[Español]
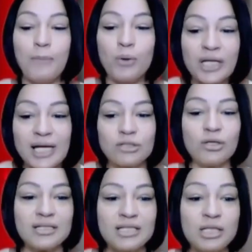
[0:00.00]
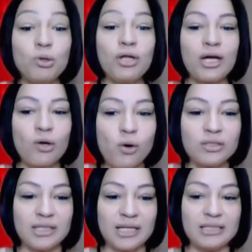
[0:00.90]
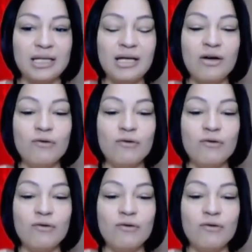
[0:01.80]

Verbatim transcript: porque esos residuos de cosas